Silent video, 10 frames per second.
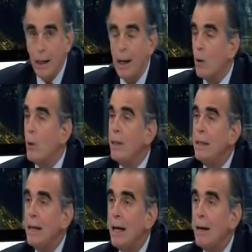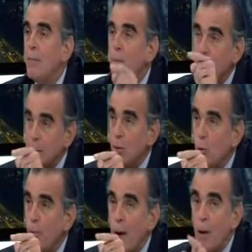El juez dirá, puede ser
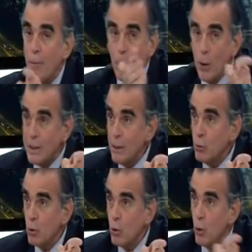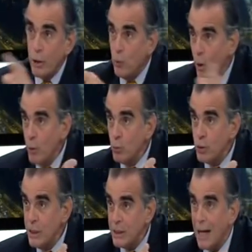culpable, pero ese entorno donde no hay
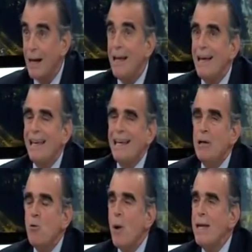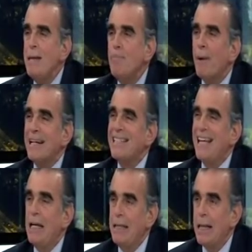justicia y no hay
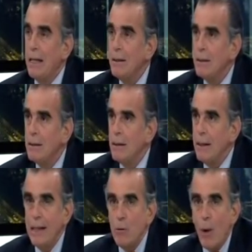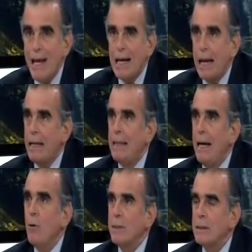imparcialidad y no hay claridad
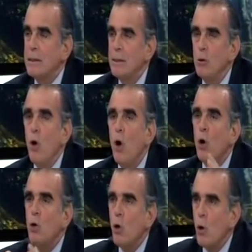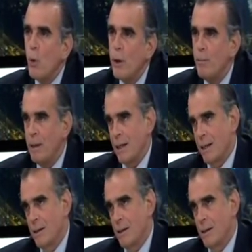de lo que se está haciendo, no lo voy a enviar.